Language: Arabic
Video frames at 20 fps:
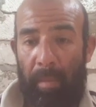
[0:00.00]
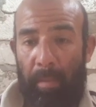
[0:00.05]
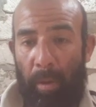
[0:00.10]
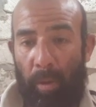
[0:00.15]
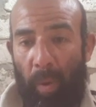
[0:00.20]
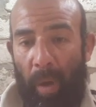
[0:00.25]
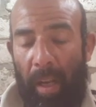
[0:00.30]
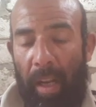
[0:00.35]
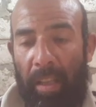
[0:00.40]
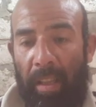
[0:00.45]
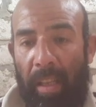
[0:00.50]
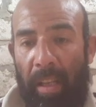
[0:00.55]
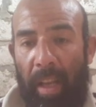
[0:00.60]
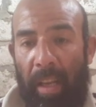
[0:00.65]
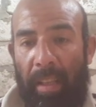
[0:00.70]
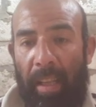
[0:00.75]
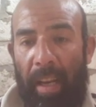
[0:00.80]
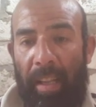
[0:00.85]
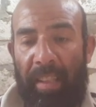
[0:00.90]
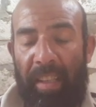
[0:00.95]
موضوع حلقتنا
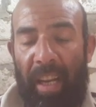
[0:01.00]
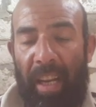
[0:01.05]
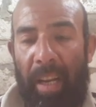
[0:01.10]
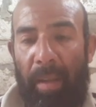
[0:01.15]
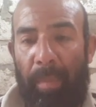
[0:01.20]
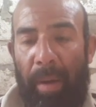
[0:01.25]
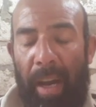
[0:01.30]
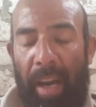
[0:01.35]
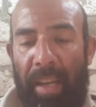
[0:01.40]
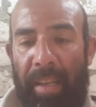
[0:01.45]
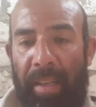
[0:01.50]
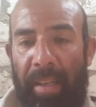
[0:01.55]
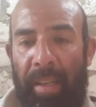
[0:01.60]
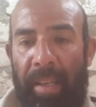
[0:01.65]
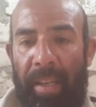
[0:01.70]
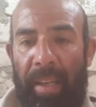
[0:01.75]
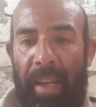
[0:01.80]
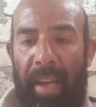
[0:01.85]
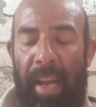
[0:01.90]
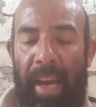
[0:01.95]
النهاردة هنتكلم
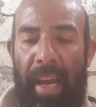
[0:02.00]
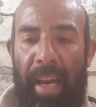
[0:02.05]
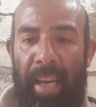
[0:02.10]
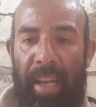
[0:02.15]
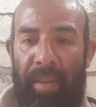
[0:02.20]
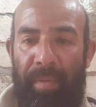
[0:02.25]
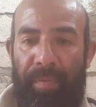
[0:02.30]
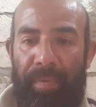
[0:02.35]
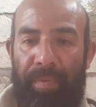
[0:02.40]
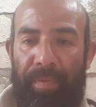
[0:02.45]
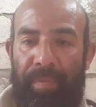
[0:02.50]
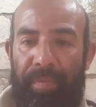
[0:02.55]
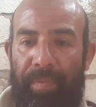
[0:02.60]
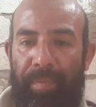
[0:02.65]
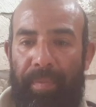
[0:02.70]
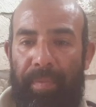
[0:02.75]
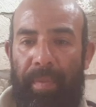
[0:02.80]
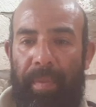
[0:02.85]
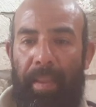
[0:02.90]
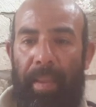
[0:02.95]
عن الأعلاف
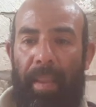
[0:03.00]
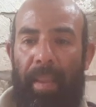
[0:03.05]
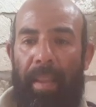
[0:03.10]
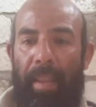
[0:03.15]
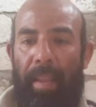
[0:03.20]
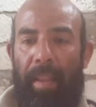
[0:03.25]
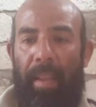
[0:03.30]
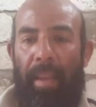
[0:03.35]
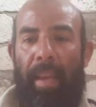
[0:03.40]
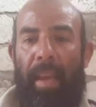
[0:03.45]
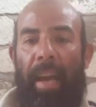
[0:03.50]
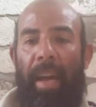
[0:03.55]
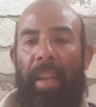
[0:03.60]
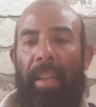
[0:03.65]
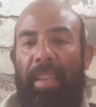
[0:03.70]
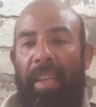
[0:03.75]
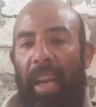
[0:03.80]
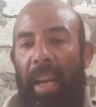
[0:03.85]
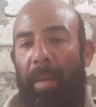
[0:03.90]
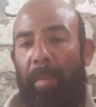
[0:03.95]

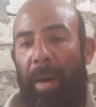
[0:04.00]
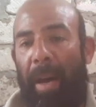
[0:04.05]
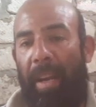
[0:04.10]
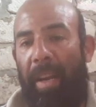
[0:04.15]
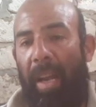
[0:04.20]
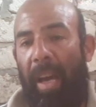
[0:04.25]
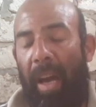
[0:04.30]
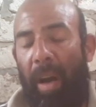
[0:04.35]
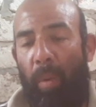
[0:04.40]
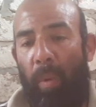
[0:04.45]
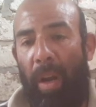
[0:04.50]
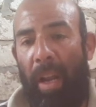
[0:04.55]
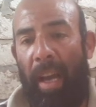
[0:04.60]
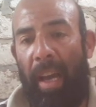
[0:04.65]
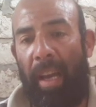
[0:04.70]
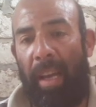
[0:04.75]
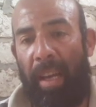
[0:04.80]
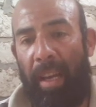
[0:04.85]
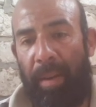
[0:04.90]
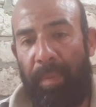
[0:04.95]
هنتكلم عن أول
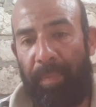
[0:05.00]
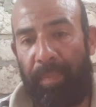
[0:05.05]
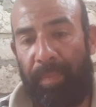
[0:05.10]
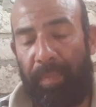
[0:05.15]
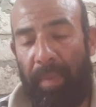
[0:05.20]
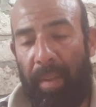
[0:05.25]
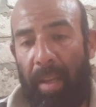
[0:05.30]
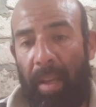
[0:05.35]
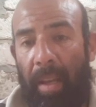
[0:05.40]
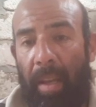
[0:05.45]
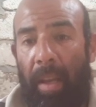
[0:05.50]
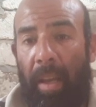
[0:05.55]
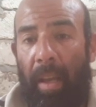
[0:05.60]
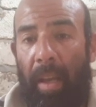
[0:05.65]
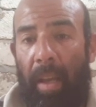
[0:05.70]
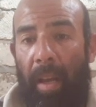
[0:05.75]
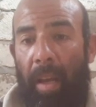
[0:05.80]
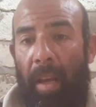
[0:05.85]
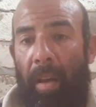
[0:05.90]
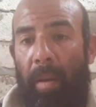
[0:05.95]
حاجة
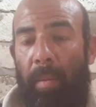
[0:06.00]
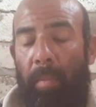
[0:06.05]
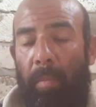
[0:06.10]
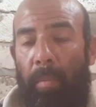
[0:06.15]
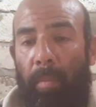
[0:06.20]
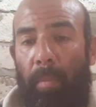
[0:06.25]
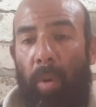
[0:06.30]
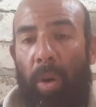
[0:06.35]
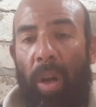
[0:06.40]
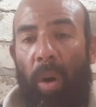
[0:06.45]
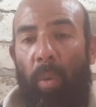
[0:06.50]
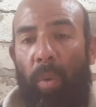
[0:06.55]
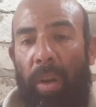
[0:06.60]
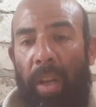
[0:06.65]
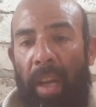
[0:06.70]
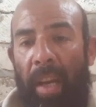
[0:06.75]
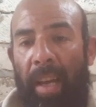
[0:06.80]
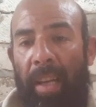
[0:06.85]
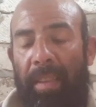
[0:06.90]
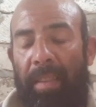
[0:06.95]

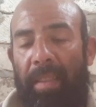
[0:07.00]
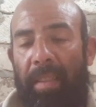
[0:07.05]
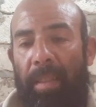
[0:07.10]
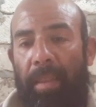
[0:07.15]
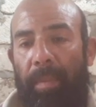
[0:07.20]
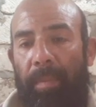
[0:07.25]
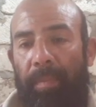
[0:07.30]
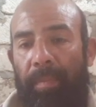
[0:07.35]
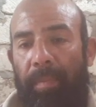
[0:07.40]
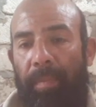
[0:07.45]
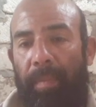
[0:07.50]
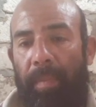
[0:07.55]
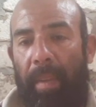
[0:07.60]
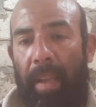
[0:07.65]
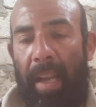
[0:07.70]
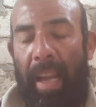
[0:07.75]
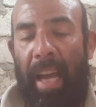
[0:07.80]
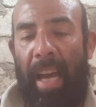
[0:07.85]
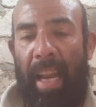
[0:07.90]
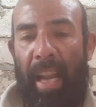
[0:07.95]
مكونات
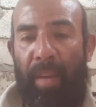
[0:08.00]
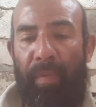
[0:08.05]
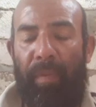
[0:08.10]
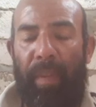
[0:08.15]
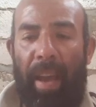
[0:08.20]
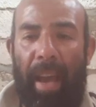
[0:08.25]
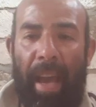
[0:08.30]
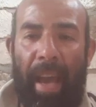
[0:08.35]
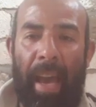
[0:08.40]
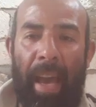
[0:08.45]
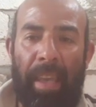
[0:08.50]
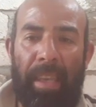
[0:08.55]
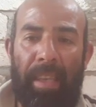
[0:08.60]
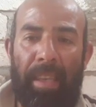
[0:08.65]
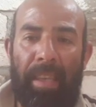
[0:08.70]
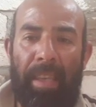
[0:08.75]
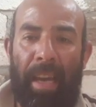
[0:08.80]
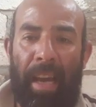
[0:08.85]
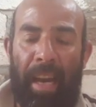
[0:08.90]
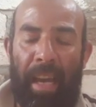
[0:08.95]
الأعلاف
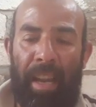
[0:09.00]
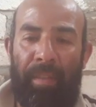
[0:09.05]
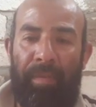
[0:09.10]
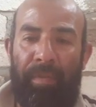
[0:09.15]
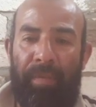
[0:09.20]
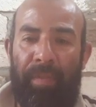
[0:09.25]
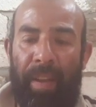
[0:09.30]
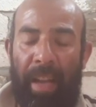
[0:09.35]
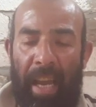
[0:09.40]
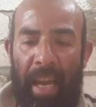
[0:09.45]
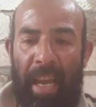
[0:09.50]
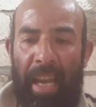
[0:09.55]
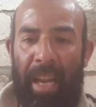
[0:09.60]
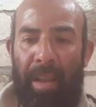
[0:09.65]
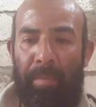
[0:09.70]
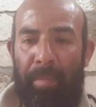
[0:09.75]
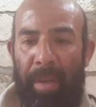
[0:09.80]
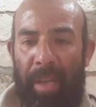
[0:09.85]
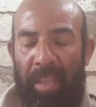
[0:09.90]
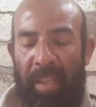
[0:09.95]
أي علف في
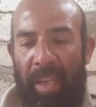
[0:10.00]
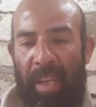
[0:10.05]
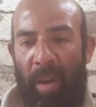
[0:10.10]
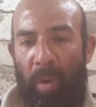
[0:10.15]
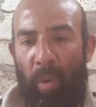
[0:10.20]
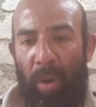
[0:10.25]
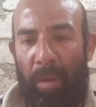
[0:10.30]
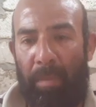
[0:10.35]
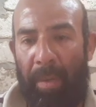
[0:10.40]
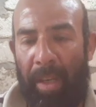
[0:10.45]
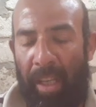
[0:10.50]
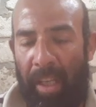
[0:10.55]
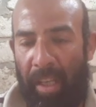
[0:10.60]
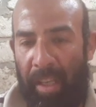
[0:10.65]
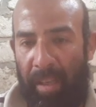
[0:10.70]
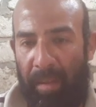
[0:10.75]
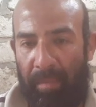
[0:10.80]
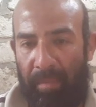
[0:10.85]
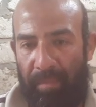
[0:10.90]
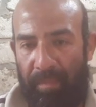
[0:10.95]
العالم بيتكون من
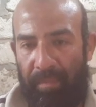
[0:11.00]
إيه